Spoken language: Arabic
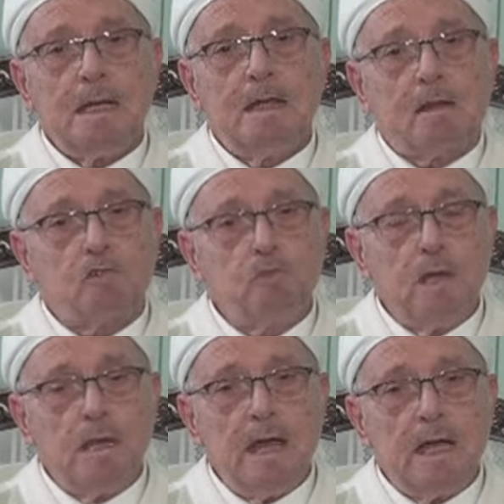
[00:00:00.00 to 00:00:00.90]

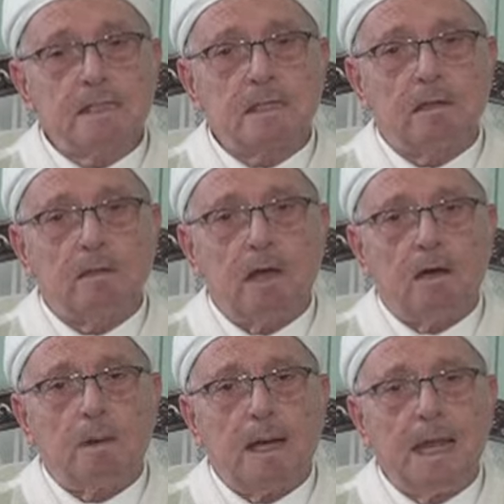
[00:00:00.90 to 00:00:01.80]
لرسول الله صلى
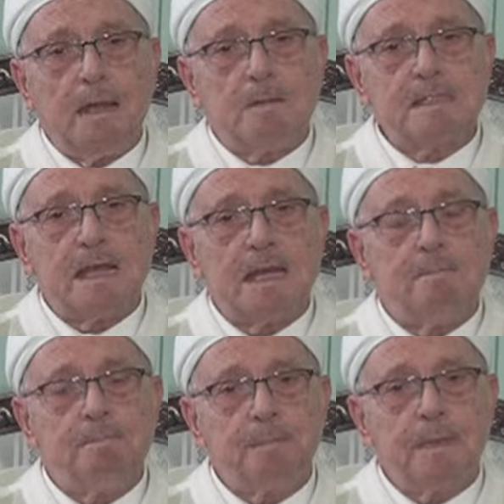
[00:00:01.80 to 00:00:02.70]
الله عليه
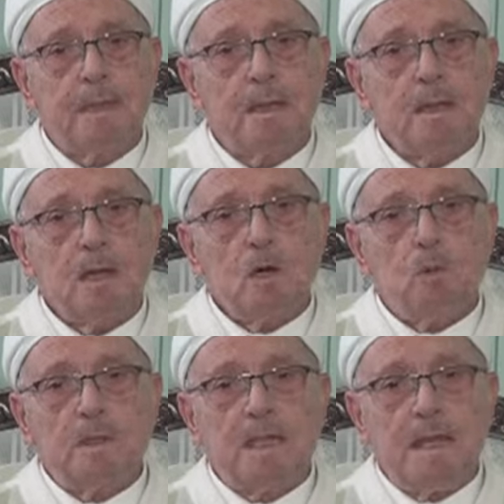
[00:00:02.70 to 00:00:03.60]
وسلم
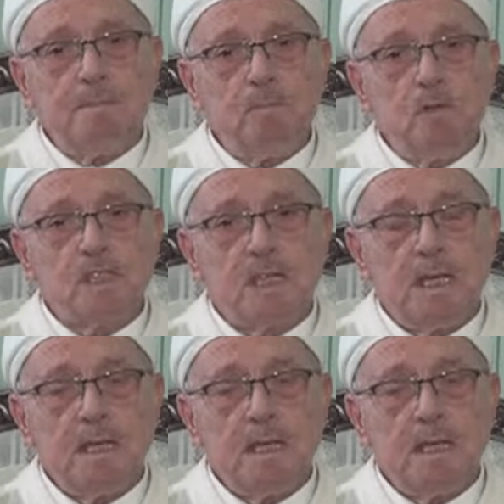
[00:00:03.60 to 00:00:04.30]
وتلمس